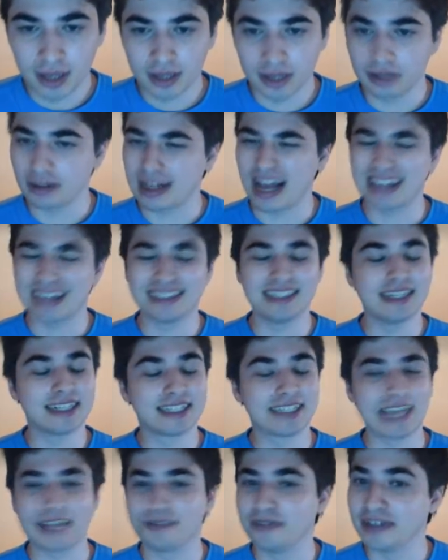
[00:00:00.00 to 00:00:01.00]
Aquele casinha
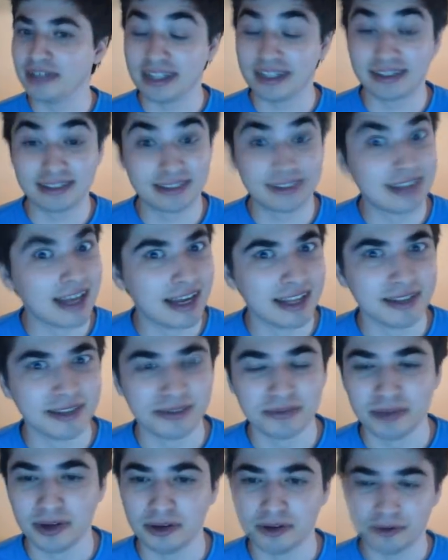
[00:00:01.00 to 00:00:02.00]
está a defender
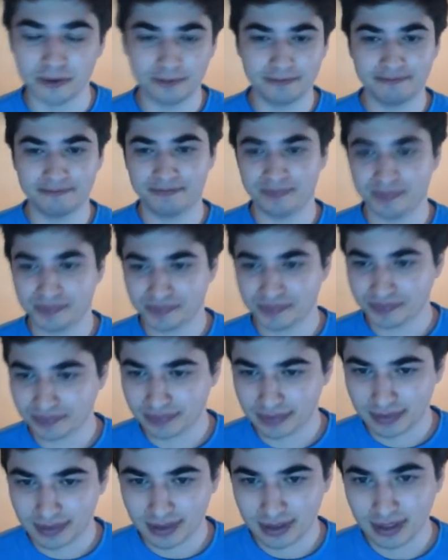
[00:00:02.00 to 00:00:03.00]
tanto, meu.
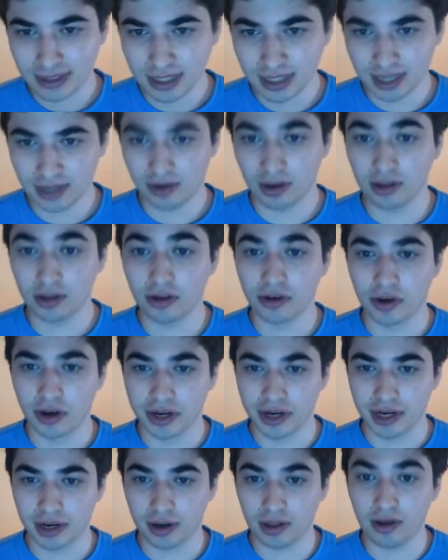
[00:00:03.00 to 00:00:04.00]
Olha o
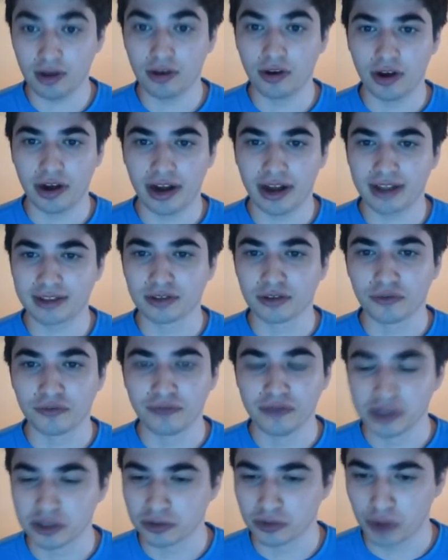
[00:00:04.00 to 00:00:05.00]
Neuer, olha o Neuer, é tão
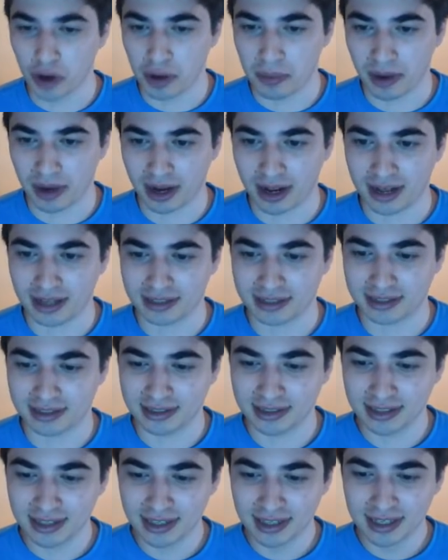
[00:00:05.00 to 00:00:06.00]
fixe que o Neuer
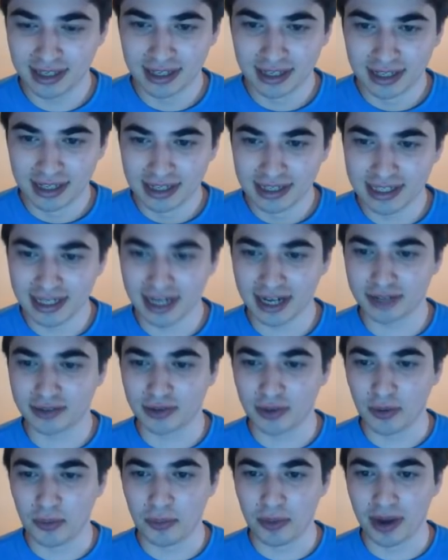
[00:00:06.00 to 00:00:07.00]
marcasse. E era
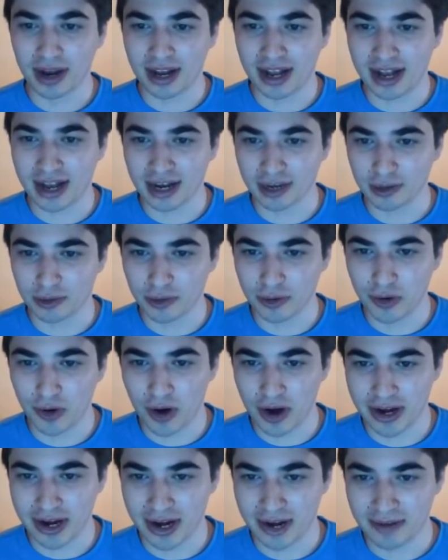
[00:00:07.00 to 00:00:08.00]
tão bacana que o
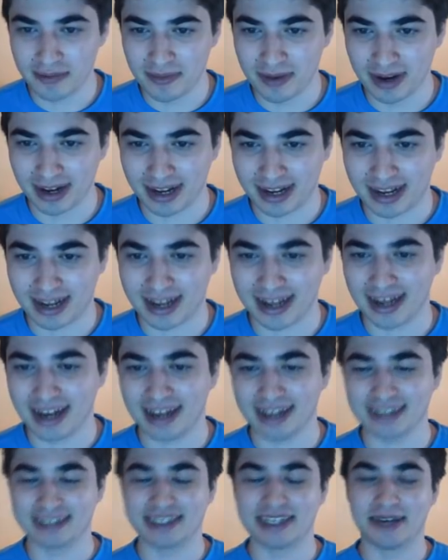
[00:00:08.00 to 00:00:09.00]
Neuer
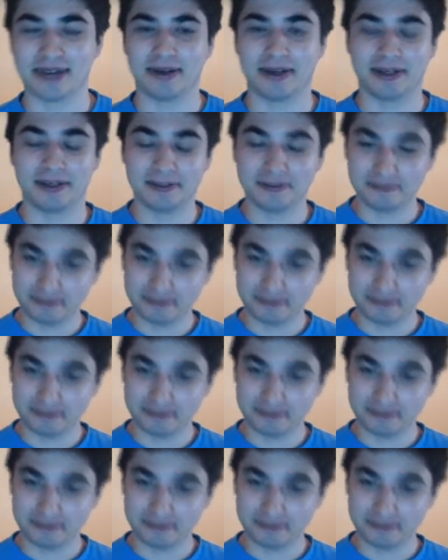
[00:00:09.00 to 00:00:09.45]
marcasse, é bem.